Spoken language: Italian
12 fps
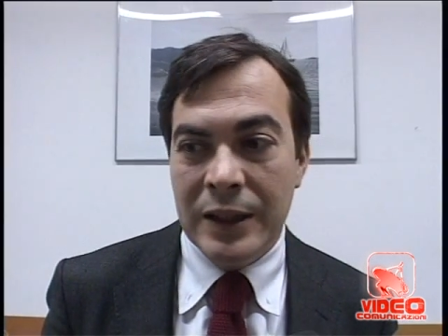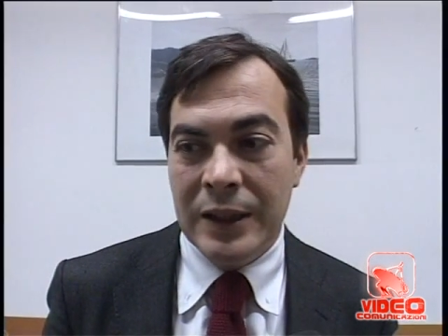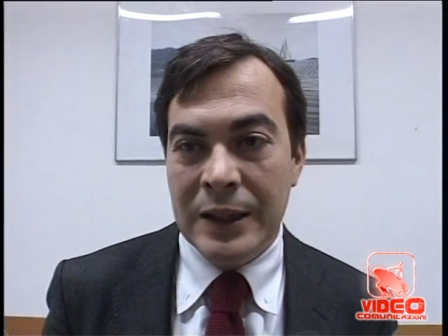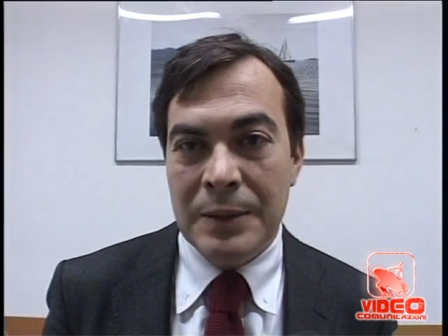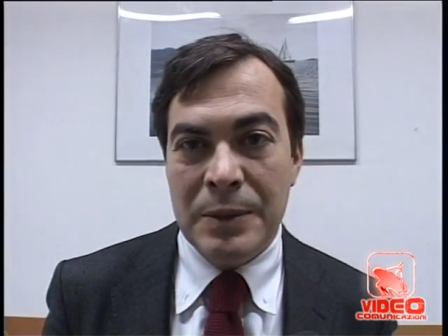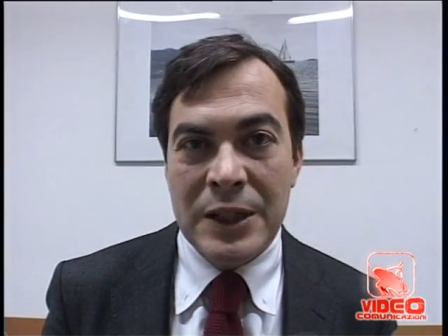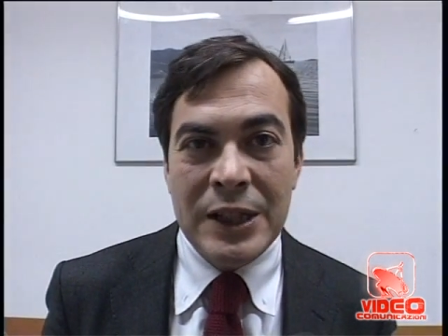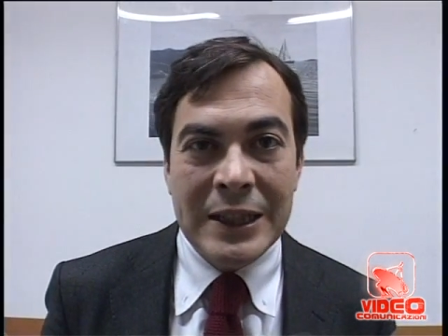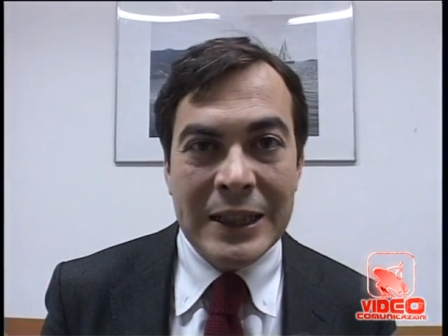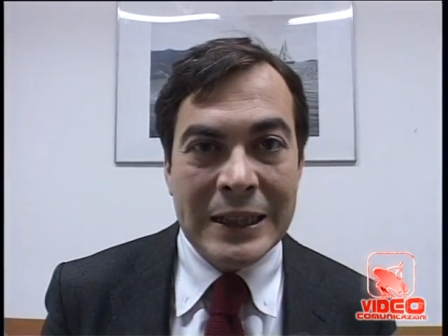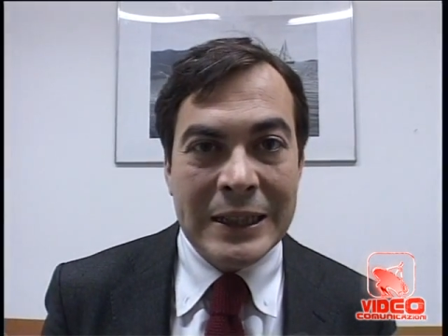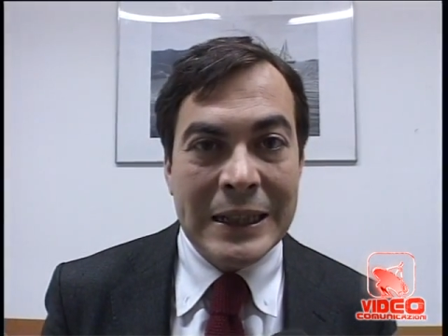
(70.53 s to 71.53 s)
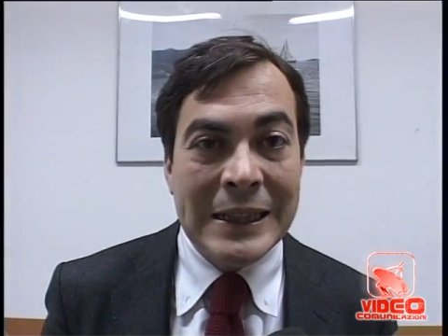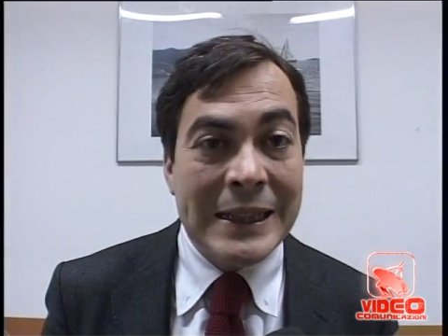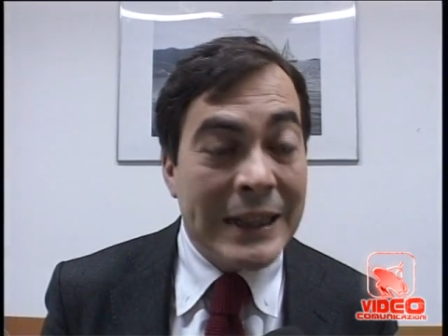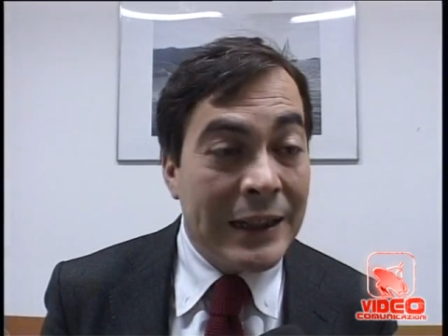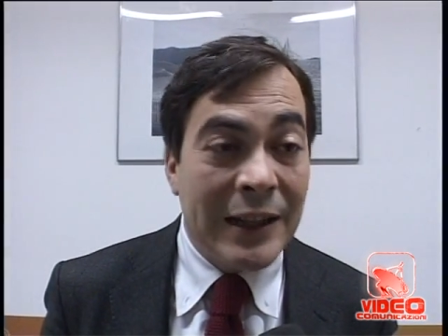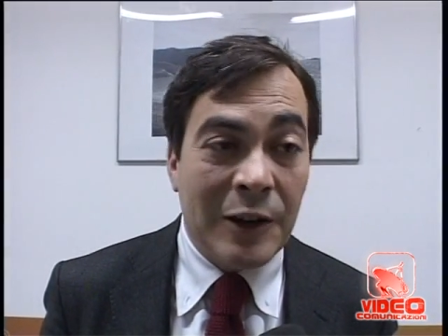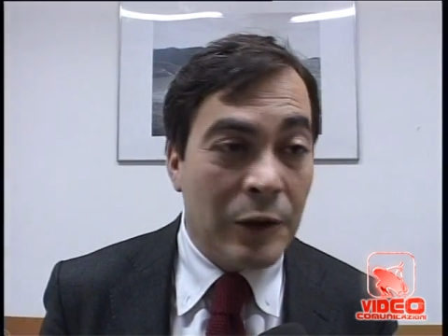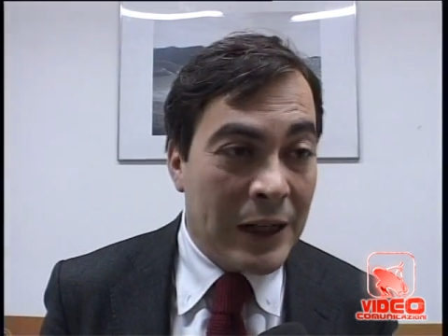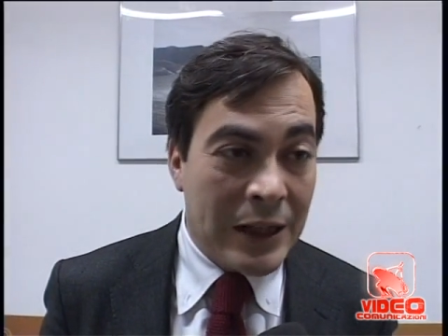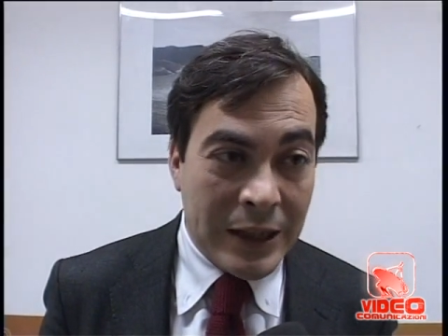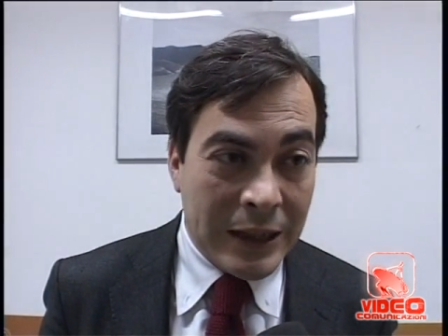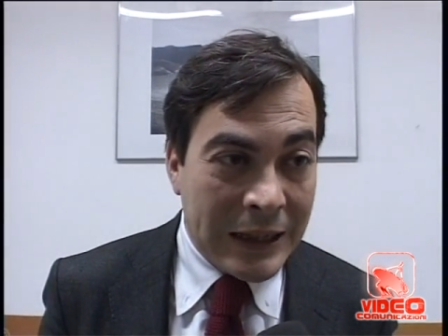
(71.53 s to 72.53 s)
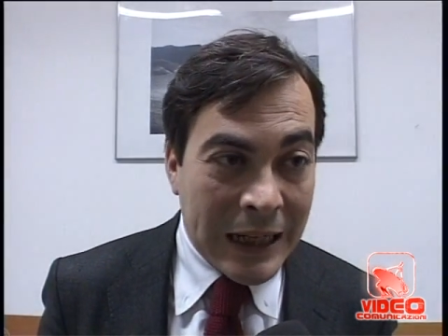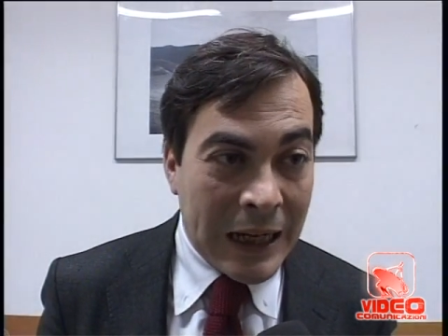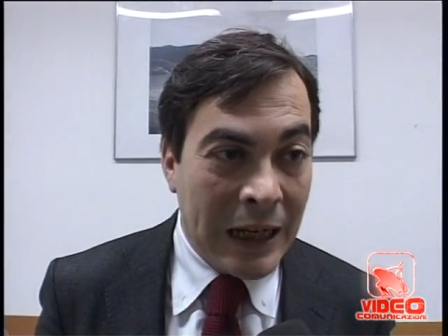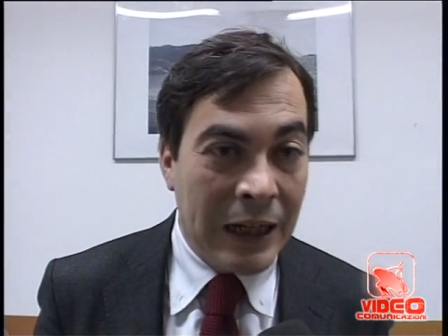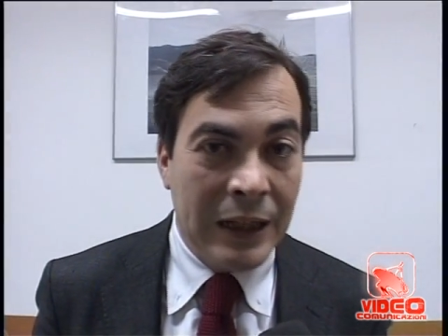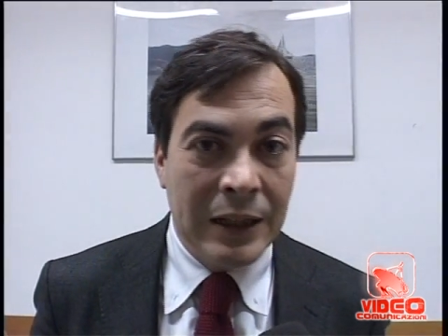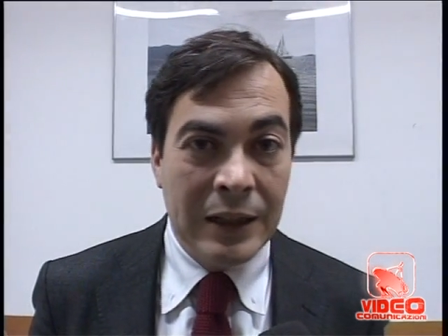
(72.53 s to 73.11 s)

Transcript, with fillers: eh, De Magistris è il sindaco della città.